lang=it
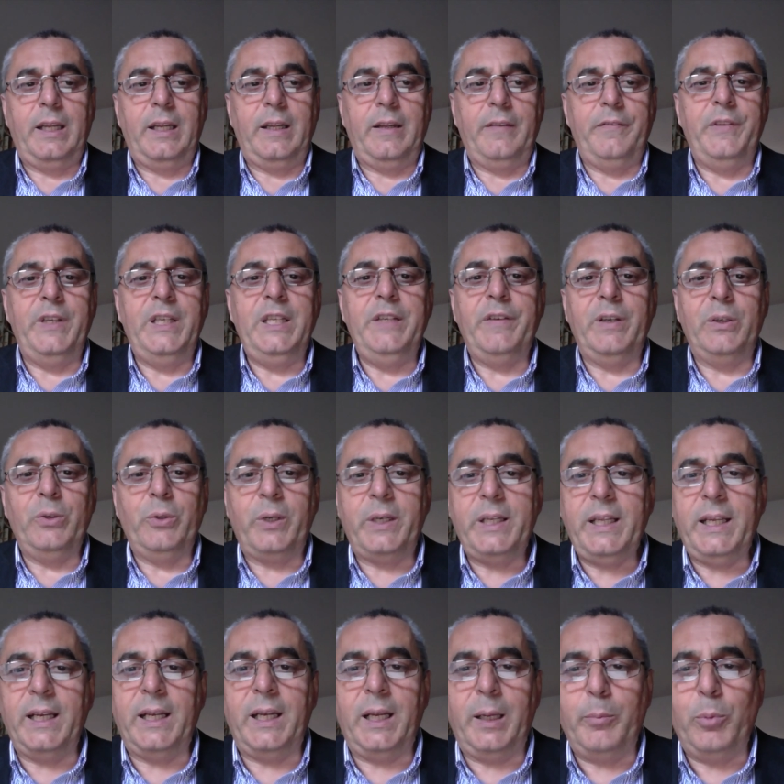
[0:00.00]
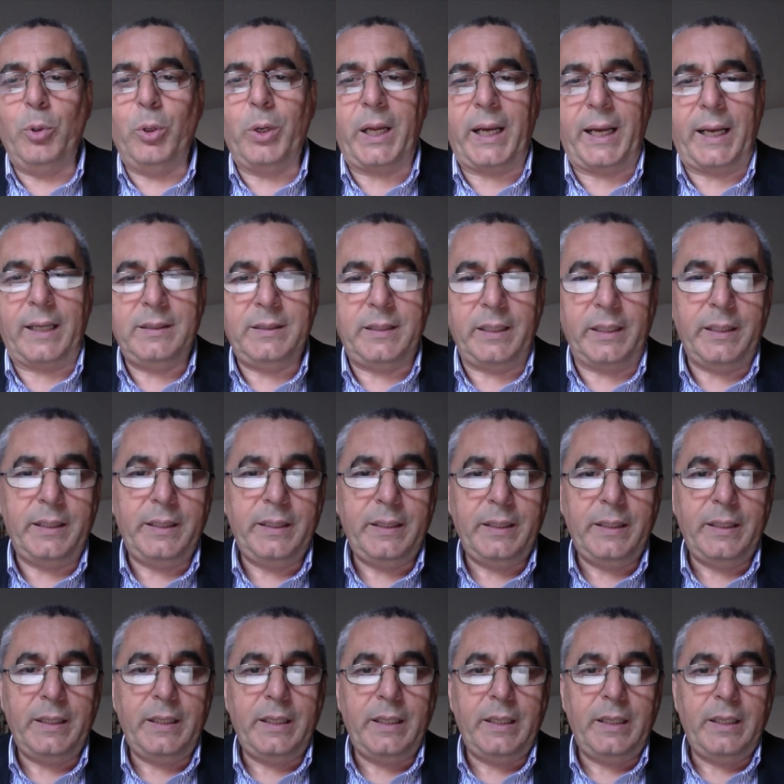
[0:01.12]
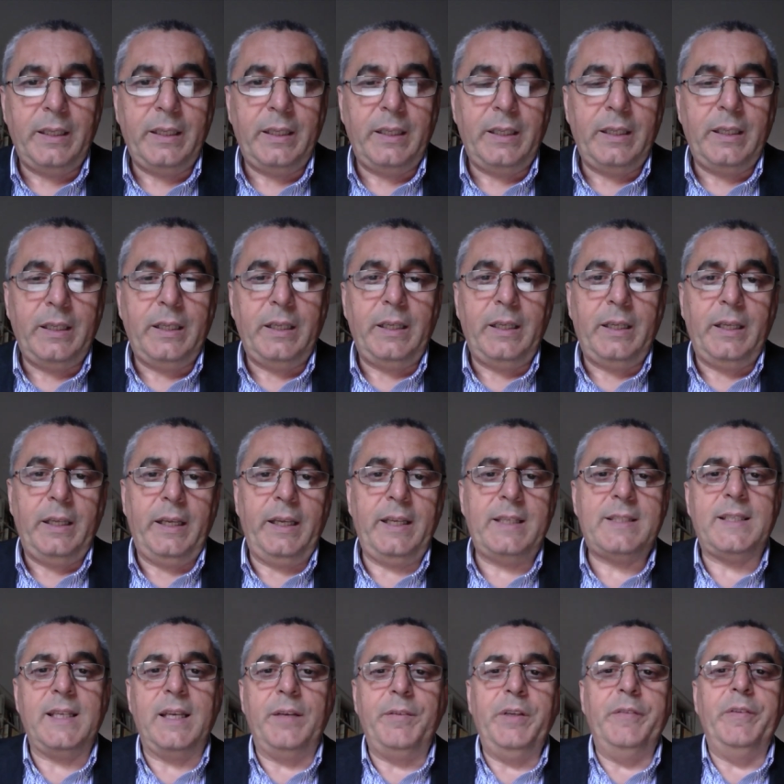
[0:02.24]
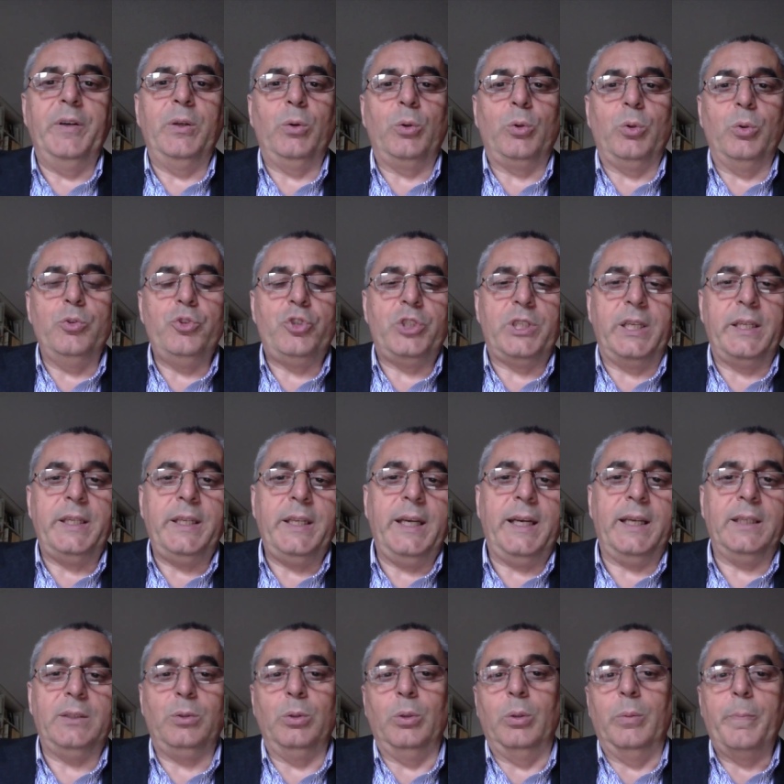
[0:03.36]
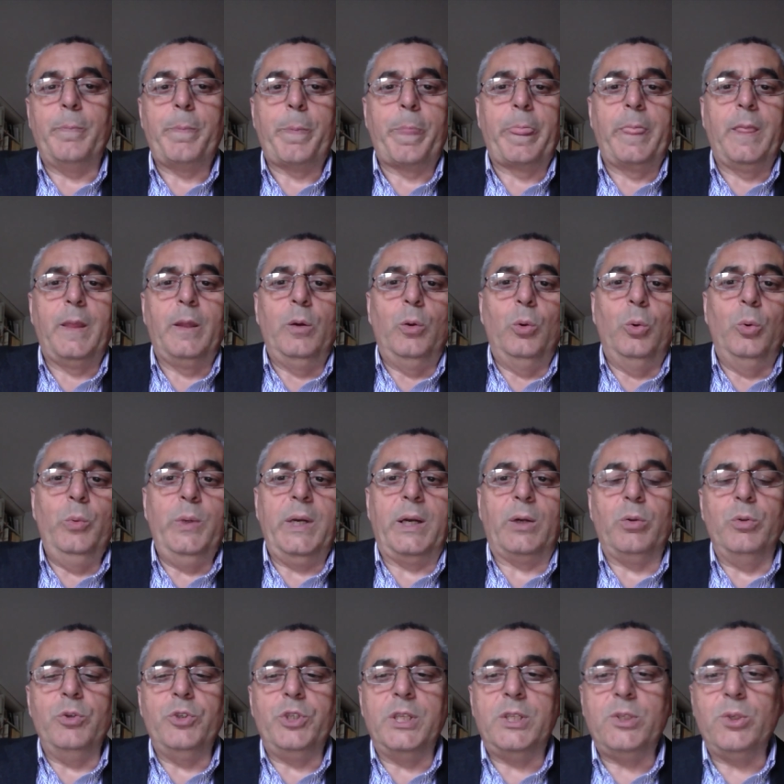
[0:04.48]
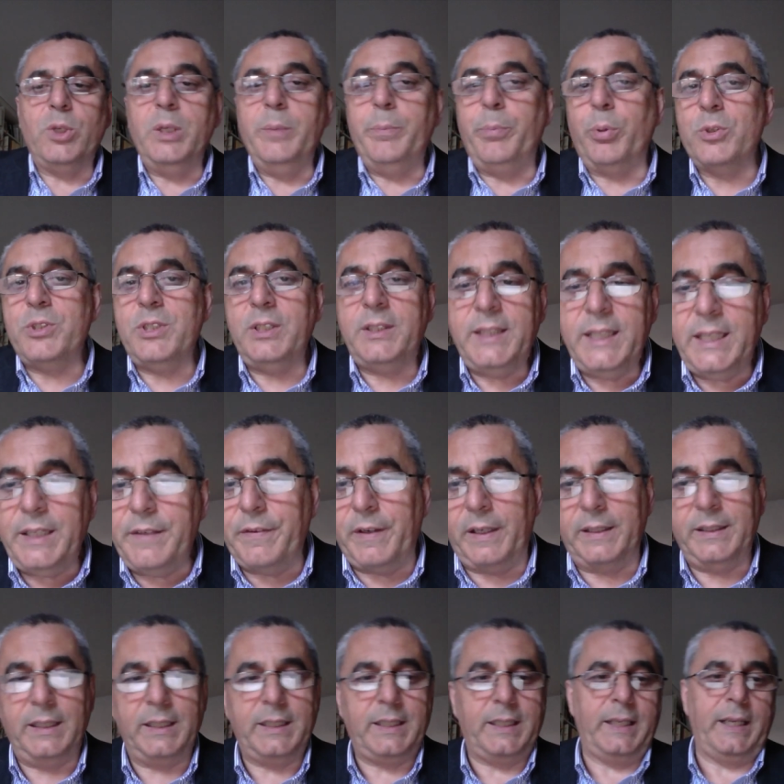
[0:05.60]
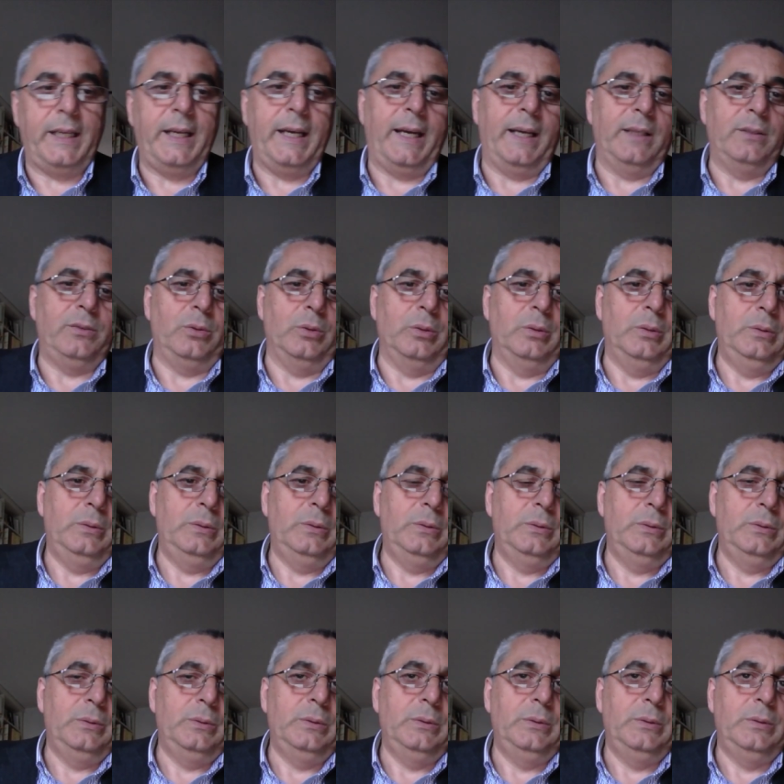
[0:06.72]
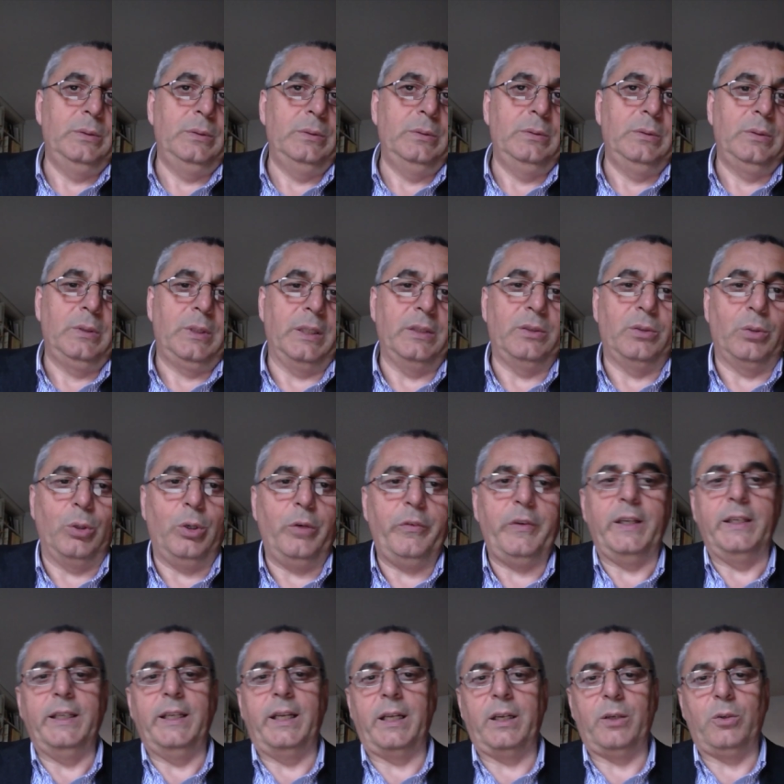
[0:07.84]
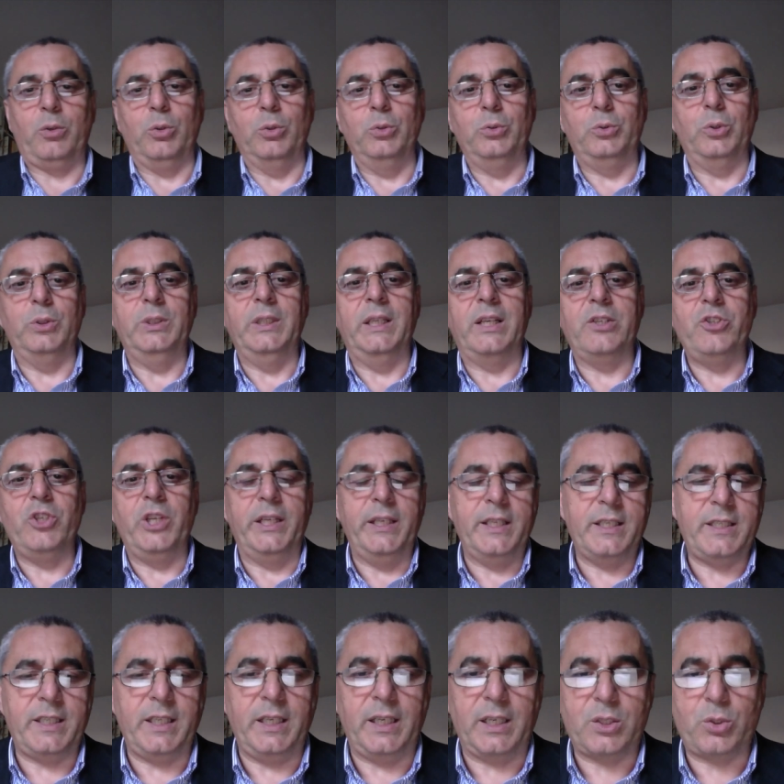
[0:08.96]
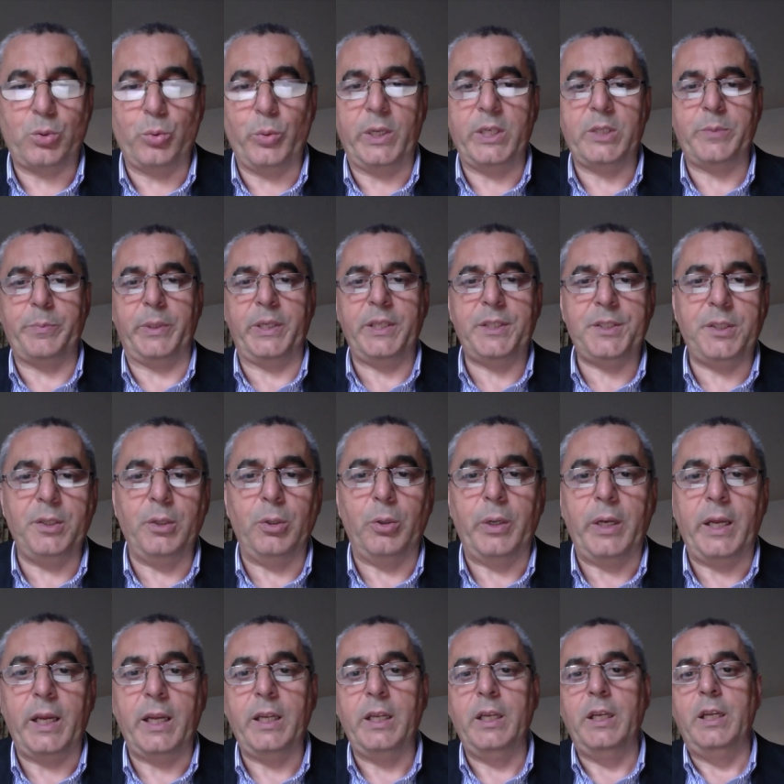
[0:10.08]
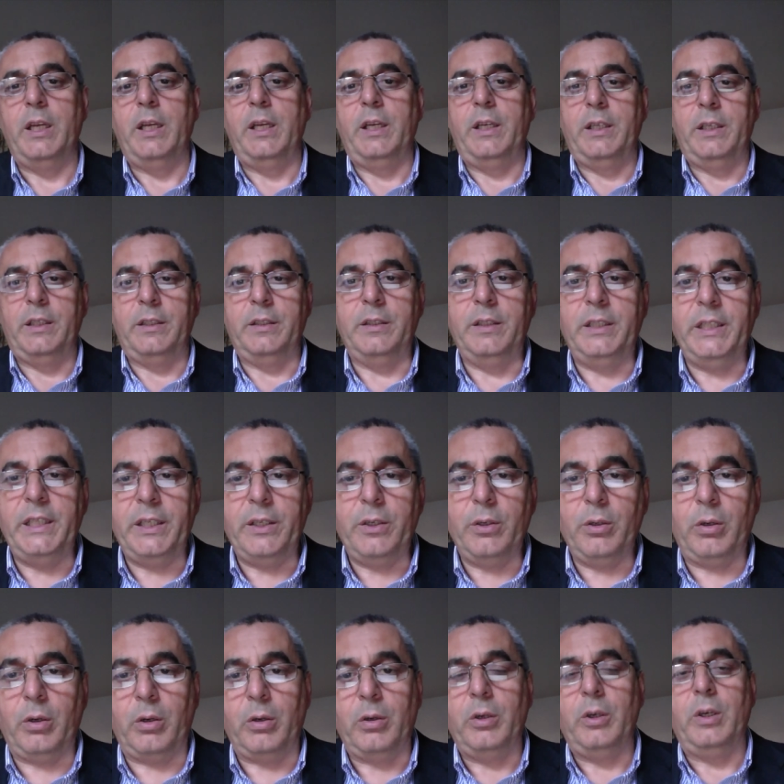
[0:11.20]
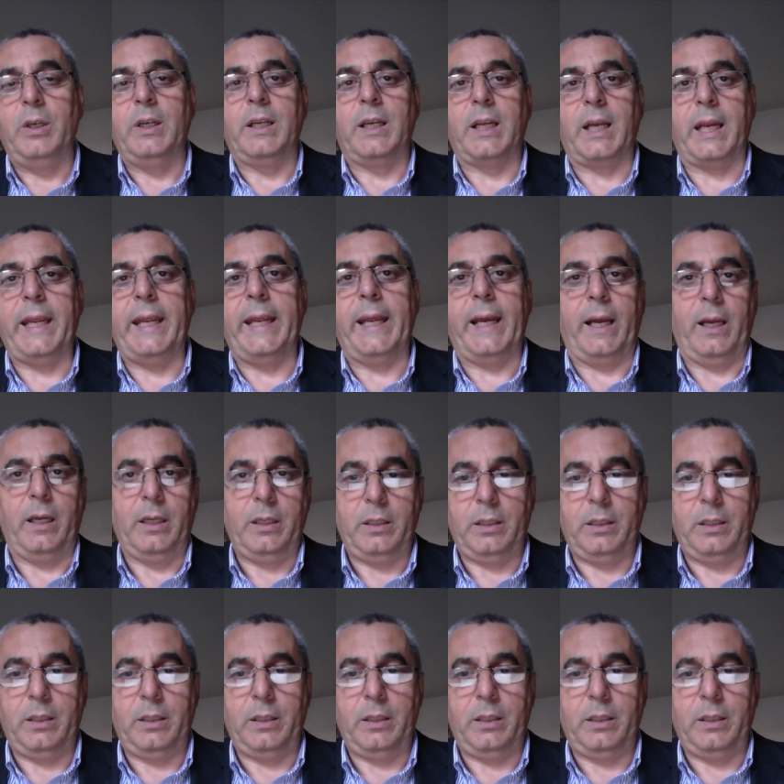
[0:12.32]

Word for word: venivano rielaborate Essi avevano consegnato una concezione positiva del creato, che trova nel racconto della Genesi la sua espressione. Dio crea